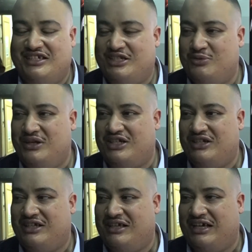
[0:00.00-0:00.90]
شويه
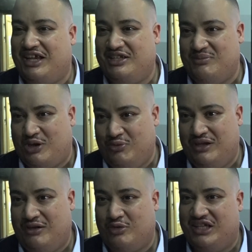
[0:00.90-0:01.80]
كاريزما
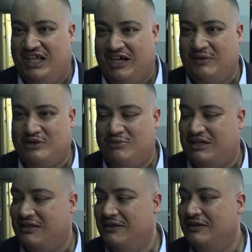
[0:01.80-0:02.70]
قويه وكيضحك في نفس
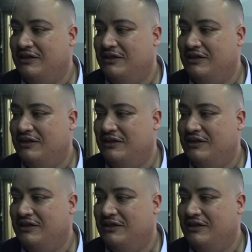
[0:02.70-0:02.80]
الوقت